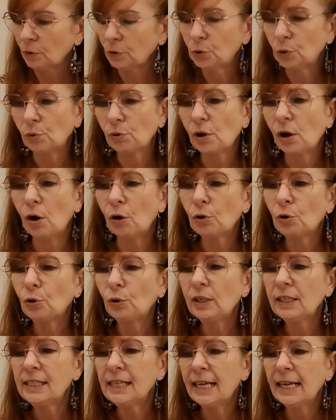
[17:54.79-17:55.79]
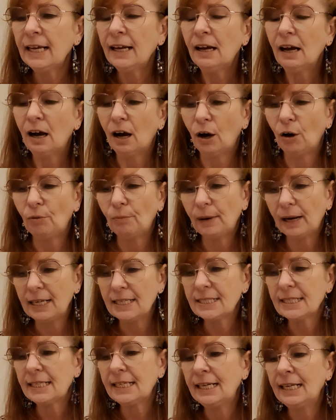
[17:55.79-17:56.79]
Donc, en collier, en
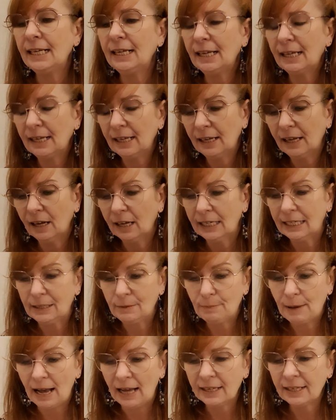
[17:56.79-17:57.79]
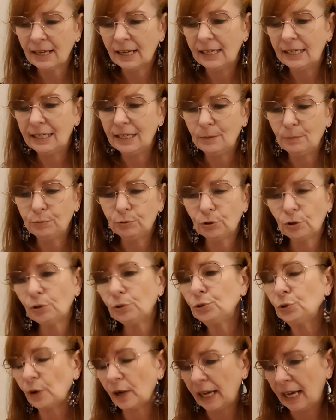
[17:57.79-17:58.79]
bracelet, les bagues, les boucles
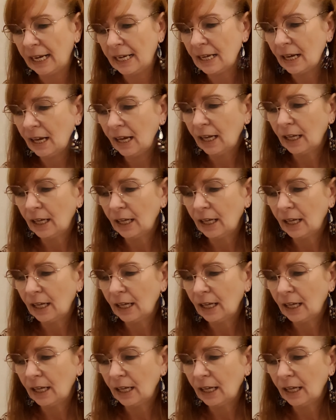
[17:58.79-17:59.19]
d'oreilles.